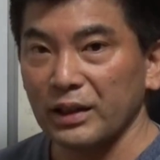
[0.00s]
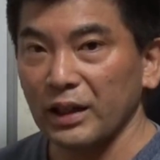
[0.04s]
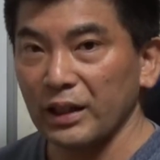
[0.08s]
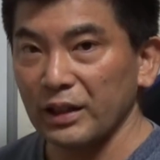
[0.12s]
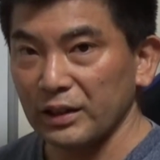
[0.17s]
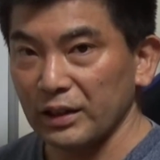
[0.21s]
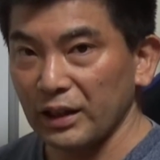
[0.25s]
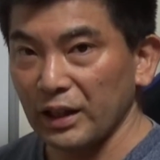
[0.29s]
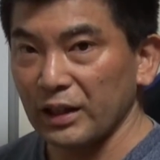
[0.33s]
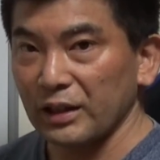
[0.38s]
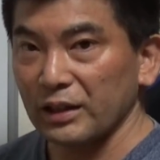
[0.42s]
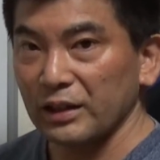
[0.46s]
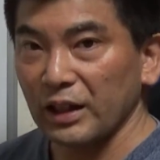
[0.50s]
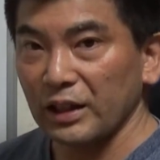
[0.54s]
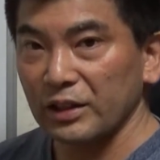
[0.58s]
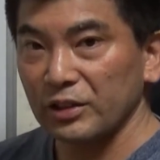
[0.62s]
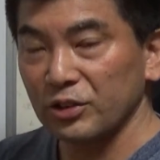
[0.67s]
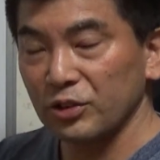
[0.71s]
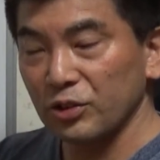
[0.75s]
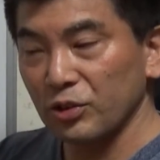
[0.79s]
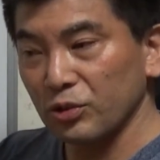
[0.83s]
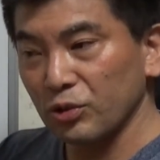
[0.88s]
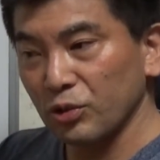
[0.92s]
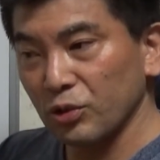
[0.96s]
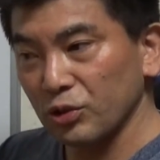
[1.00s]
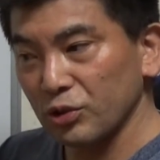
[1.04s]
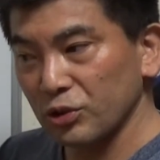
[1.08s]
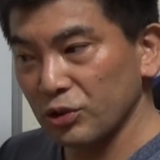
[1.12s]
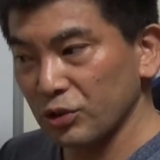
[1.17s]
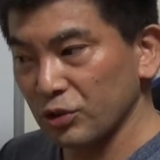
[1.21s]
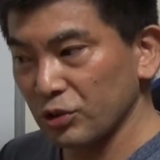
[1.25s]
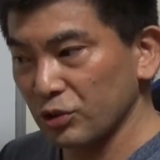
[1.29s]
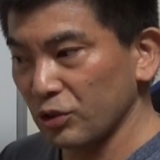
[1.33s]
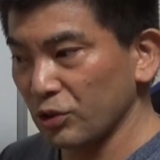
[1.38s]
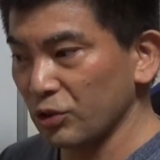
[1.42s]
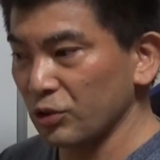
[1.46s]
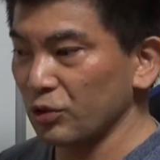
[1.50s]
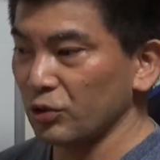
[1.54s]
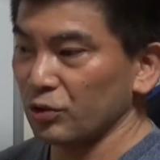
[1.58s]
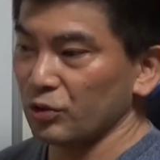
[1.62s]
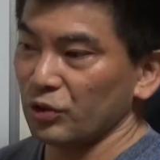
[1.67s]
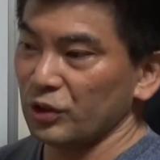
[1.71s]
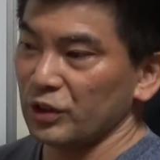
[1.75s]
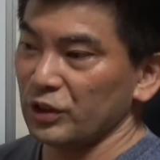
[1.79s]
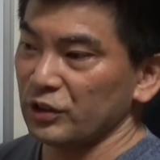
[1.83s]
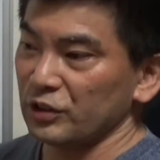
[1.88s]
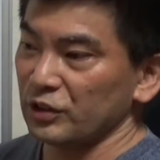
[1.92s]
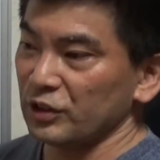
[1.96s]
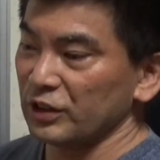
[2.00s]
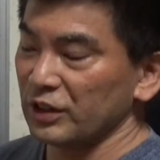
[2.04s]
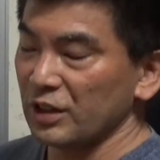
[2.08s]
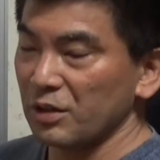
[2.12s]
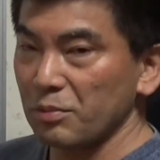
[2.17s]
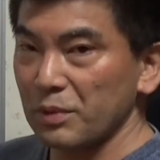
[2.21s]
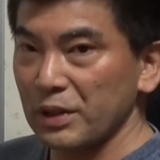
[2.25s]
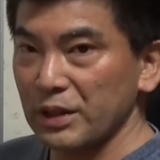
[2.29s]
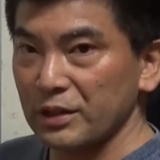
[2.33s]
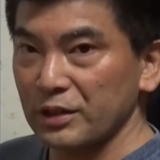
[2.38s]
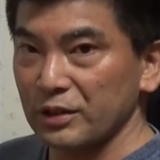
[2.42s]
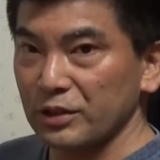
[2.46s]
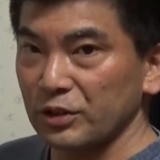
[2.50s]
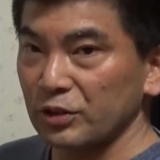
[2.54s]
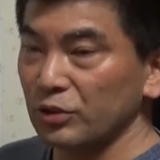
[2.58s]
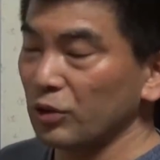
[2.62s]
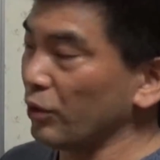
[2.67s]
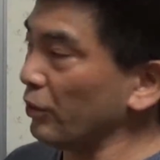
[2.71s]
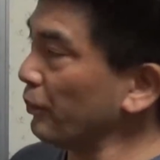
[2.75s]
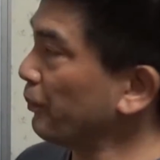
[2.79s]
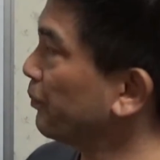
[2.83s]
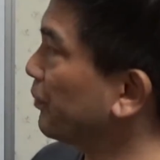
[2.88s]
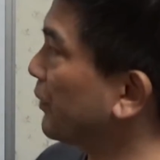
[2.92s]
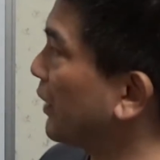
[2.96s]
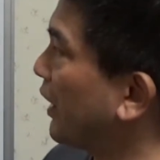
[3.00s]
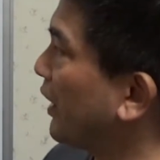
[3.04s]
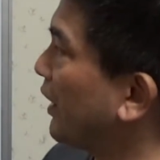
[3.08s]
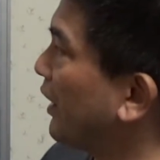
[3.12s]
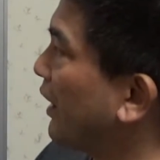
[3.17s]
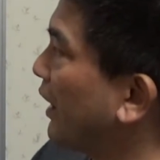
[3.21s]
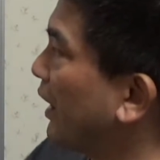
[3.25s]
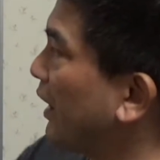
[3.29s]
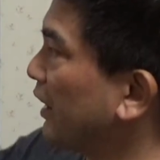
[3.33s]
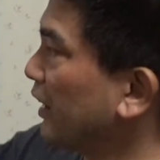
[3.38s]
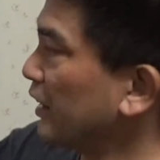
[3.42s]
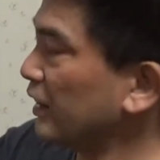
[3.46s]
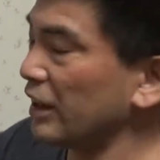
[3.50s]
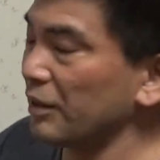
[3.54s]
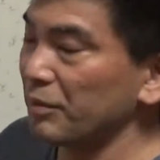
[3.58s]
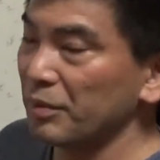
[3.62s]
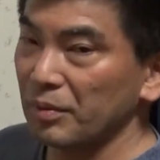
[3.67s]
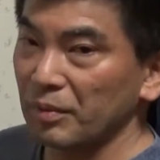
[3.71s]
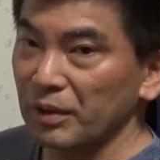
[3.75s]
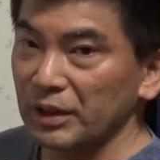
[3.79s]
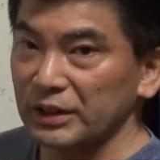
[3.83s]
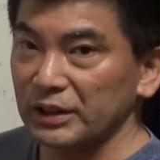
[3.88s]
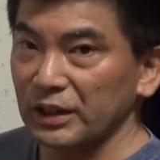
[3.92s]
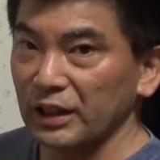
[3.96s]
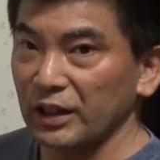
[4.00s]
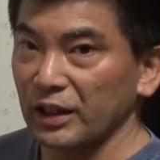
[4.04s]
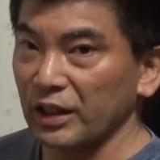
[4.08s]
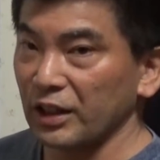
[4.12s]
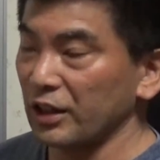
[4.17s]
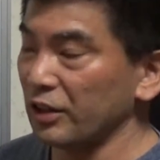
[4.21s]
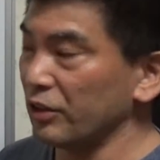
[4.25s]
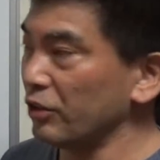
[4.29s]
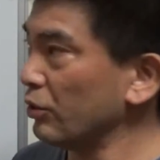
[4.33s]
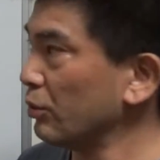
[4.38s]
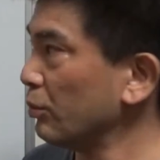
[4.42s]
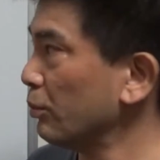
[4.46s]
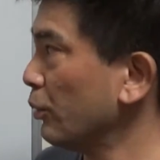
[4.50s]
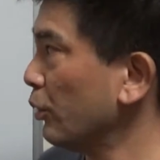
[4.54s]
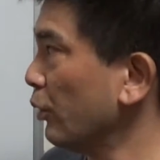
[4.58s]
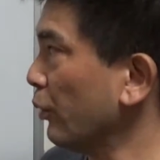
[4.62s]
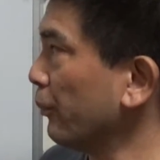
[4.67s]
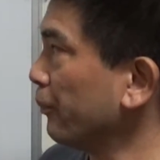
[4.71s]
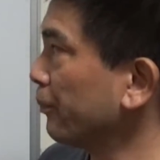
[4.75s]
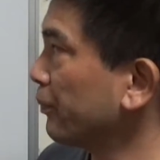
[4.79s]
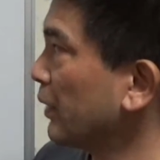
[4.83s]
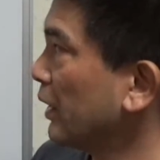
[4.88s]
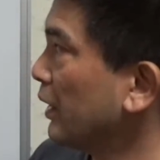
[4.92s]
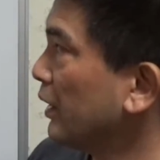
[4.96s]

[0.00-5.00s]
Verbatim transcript: だいたい脱力をするということについて3つを、挙げてみましたけれども、